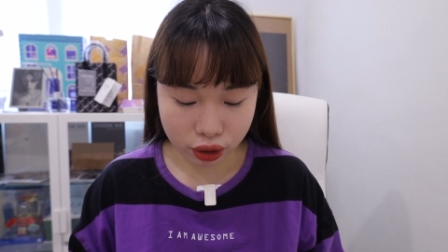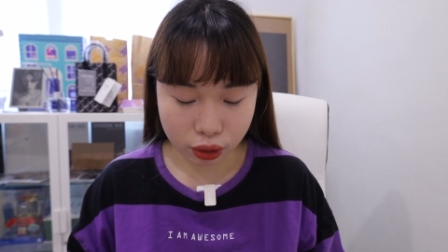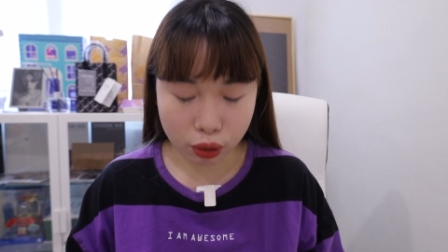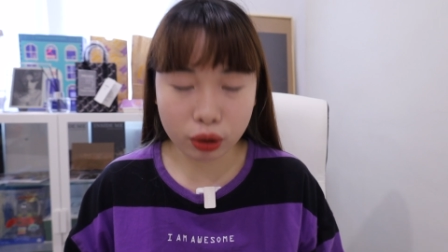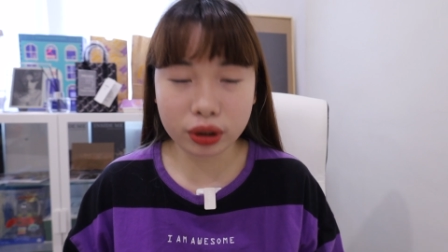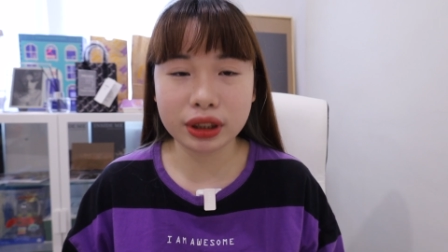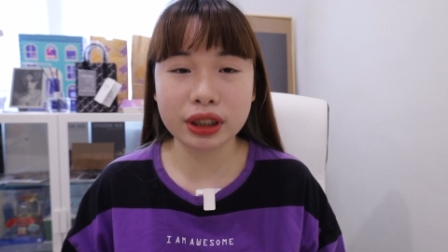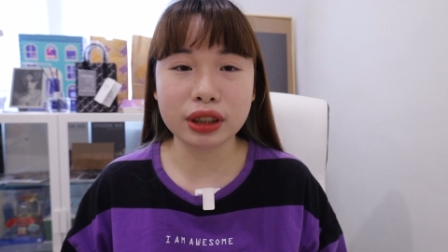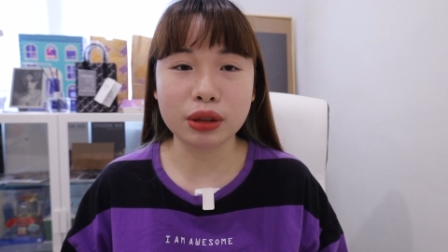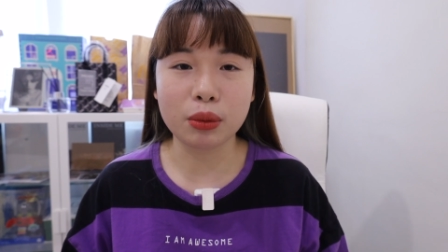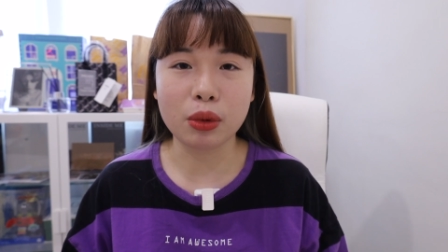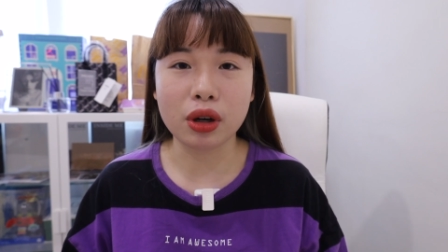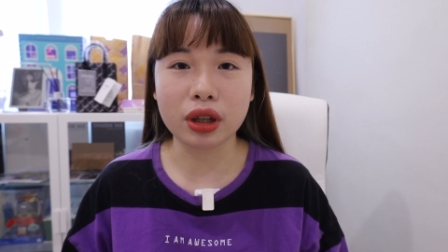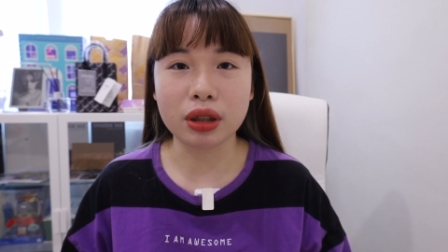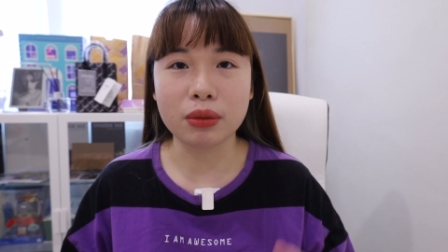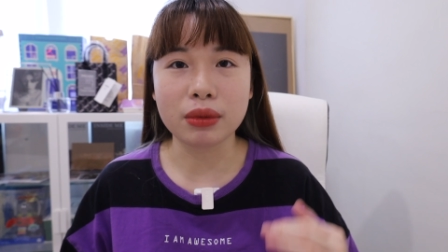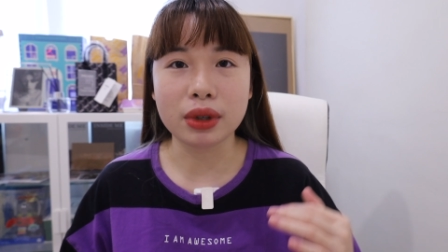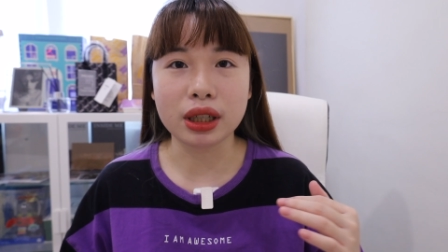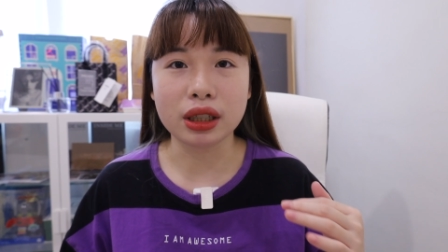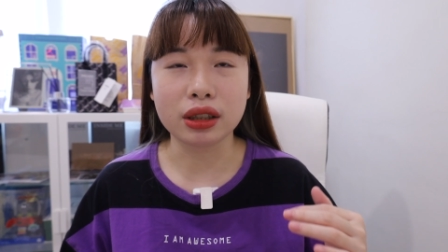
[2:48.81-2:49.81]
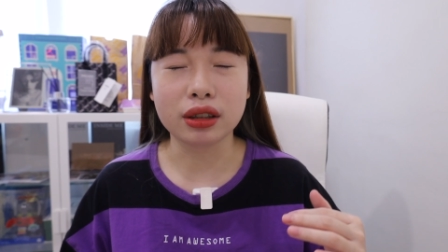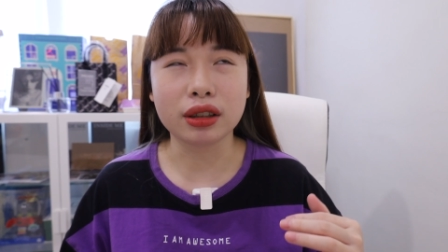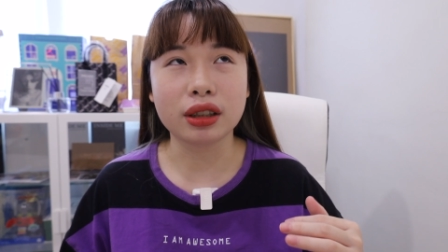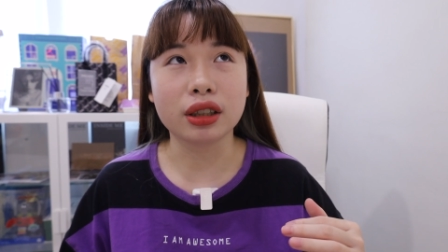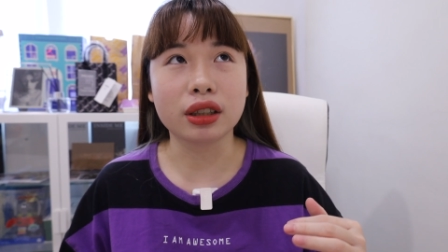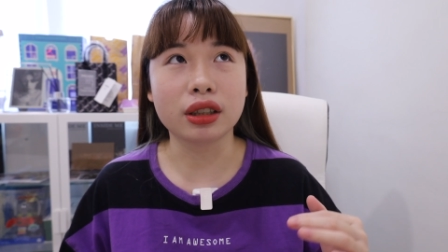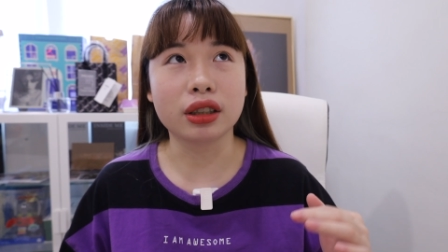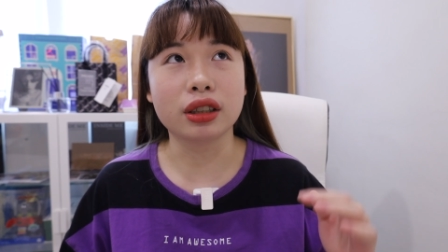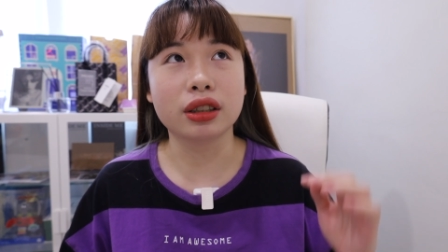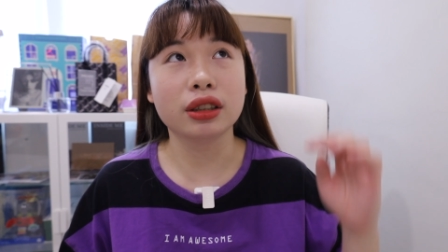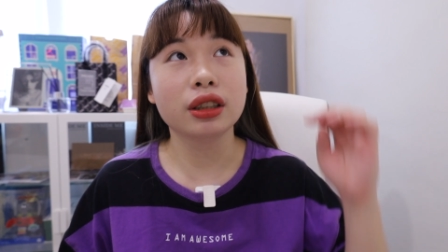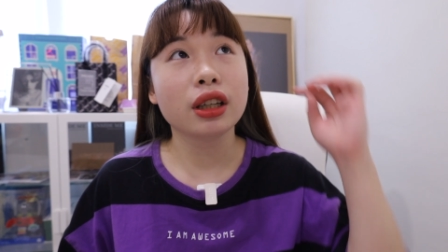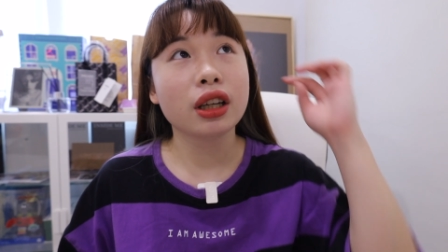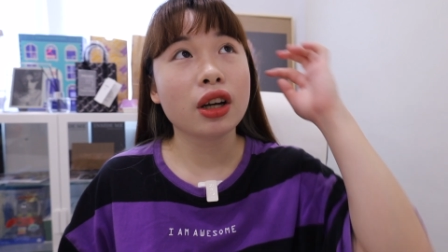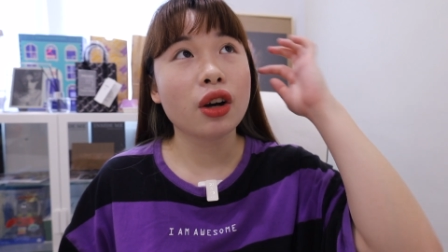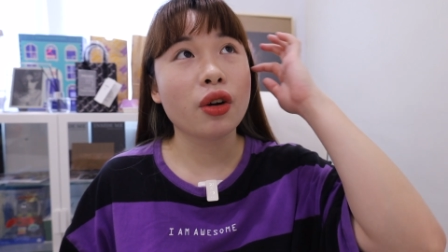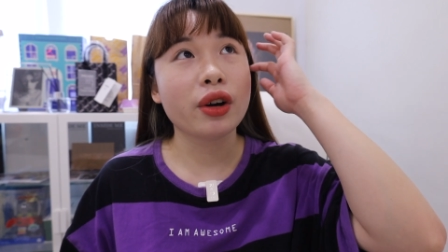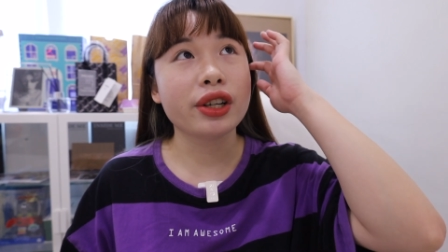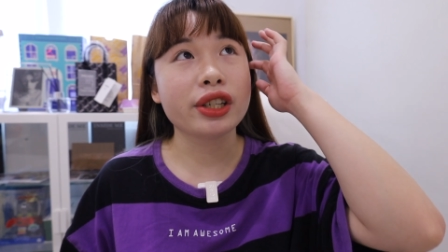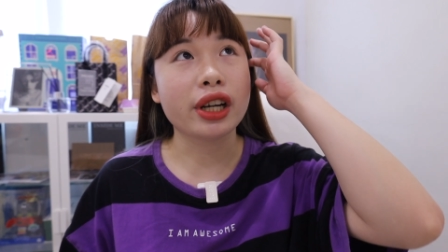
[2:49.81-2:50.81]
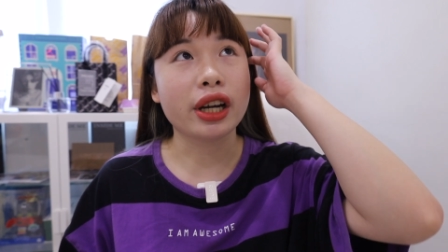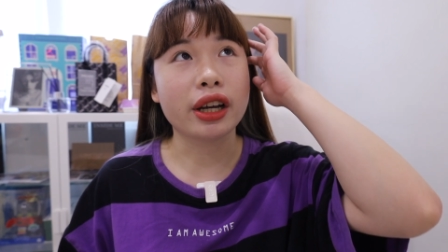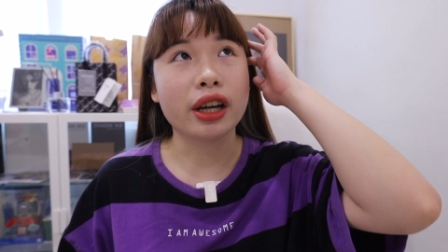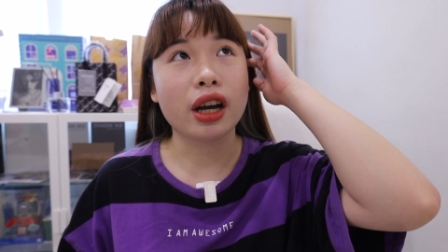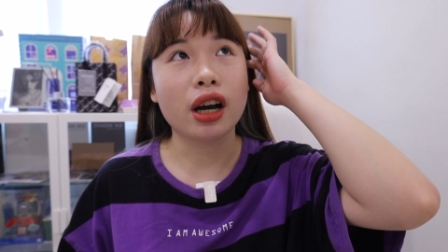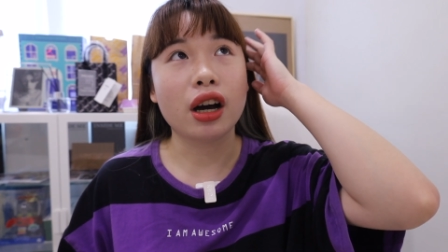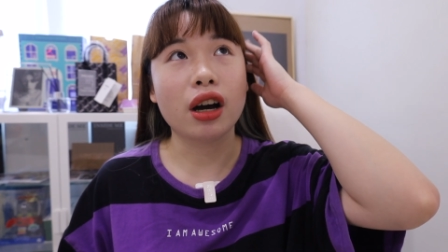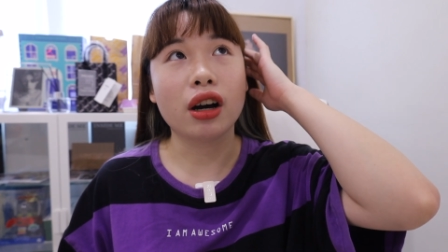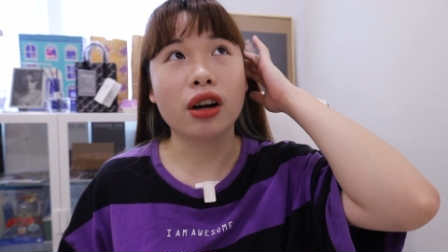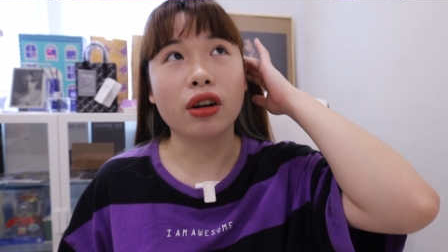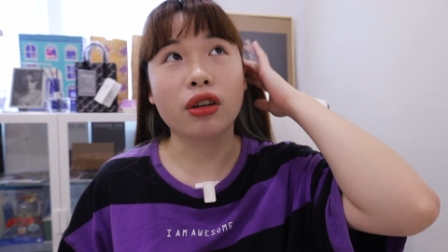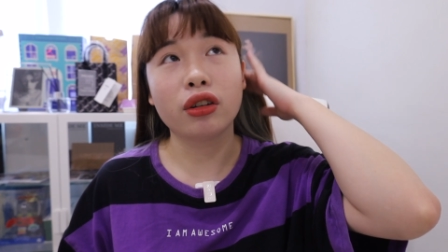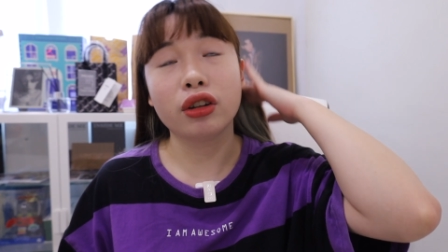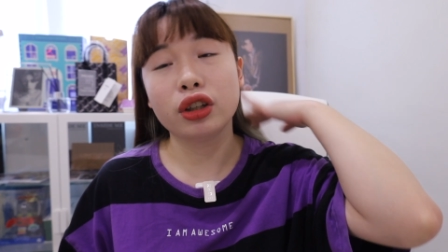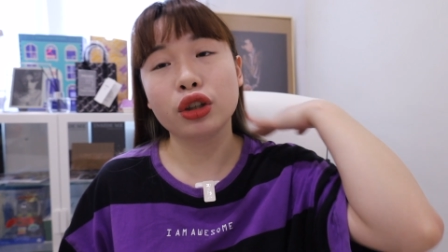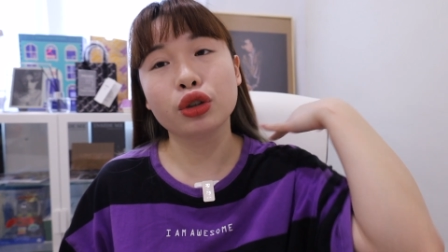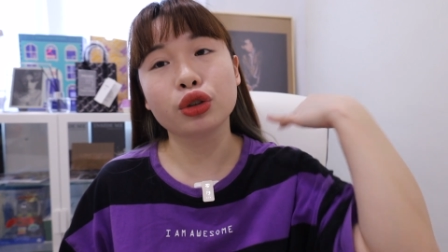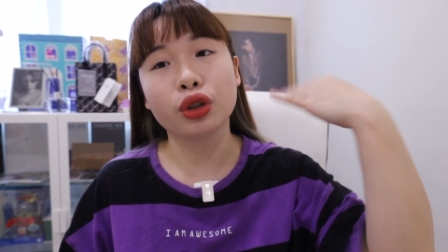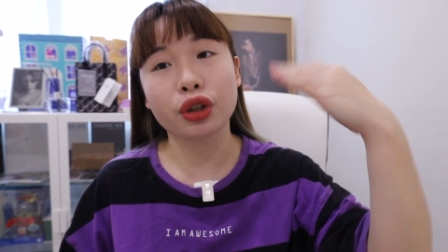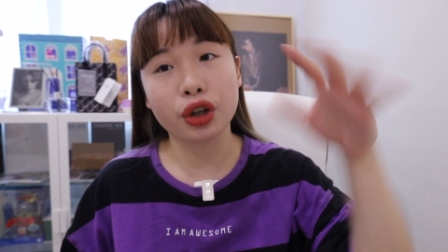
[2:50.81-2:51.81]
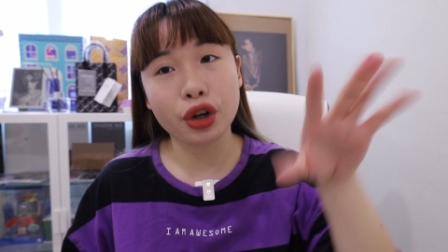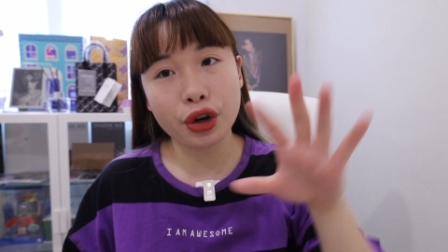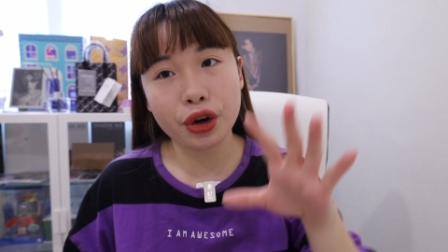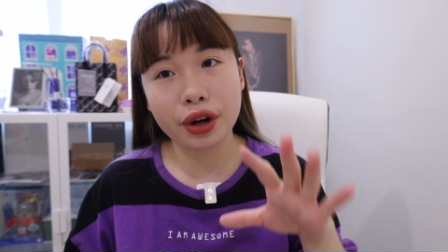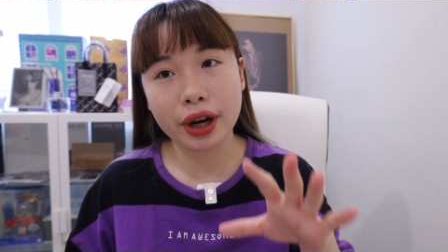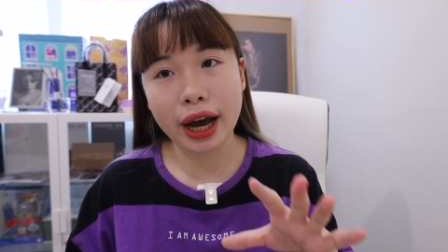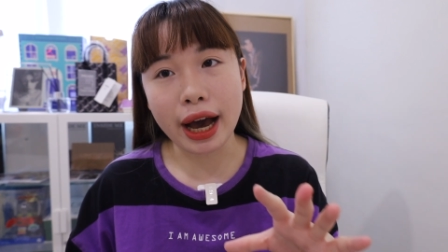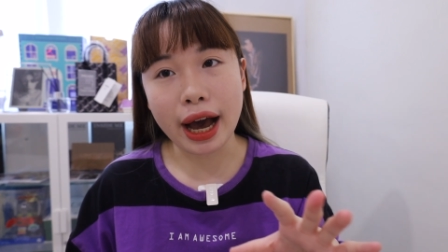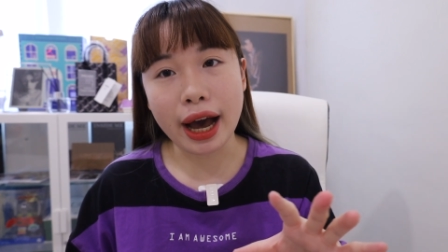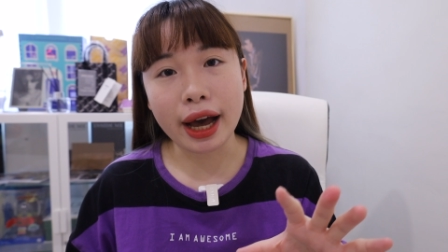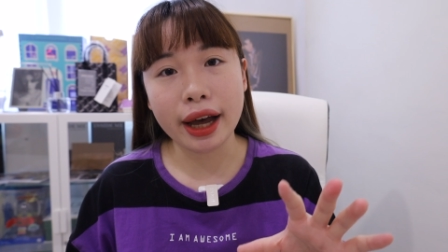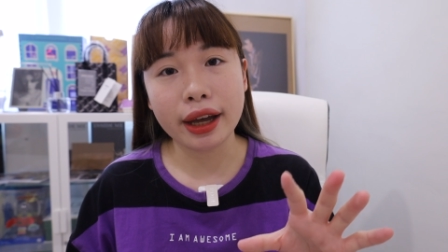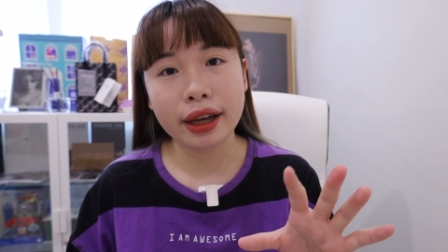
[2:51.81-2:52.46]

或是什么你们可能会想要，例如说悠悠卡，